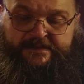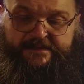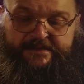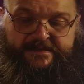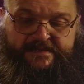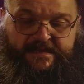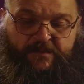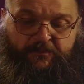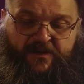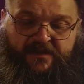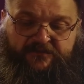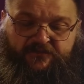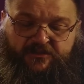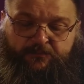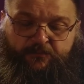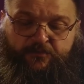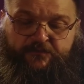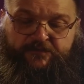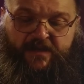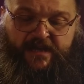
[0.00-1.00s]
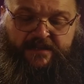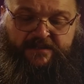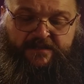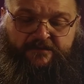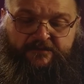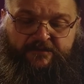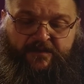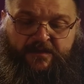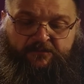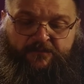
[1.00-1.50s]
Zaprawdę
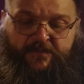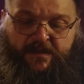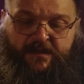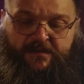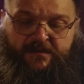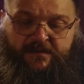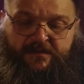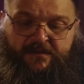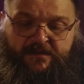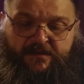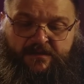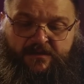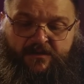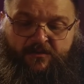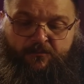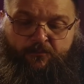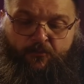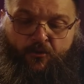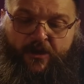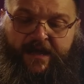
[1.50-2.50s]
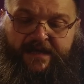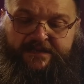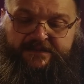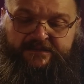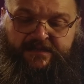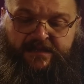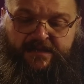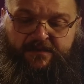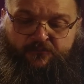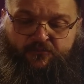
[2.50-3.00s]
powiadam wam,
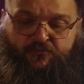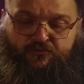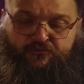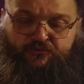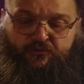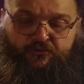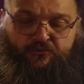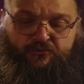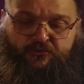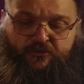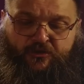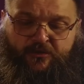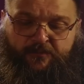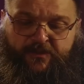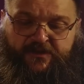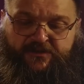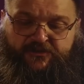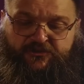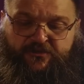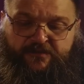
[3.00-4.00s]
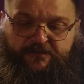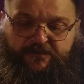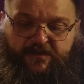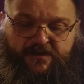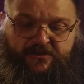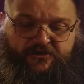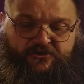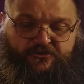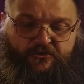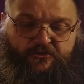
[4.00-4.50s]
bogatemu trudno będzie
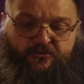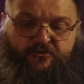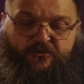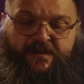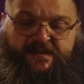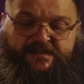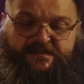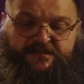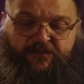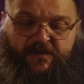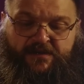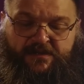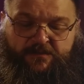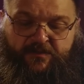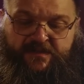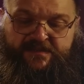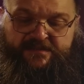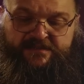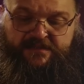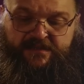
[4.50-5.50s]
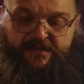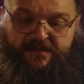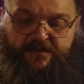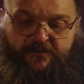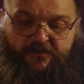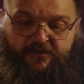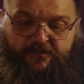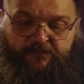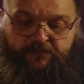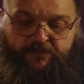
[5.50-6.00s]
wejść do Królestwa
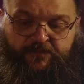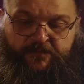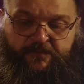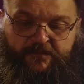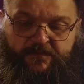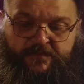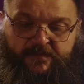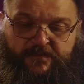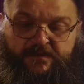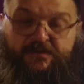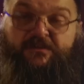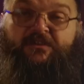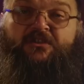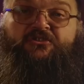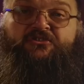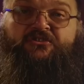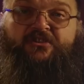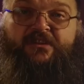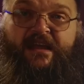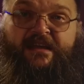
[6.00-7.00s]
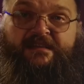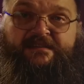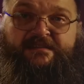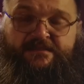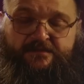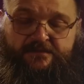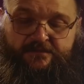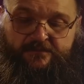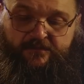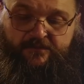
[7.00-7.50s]
Niebieskiego. Jeszcze
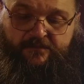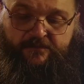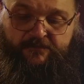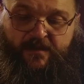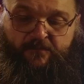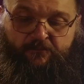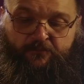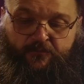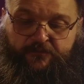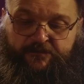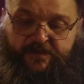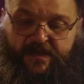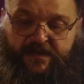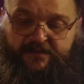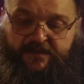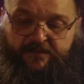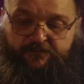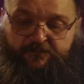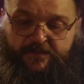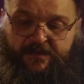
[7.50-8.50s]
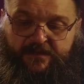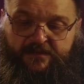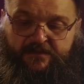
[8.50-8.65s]
raz wam powiadam,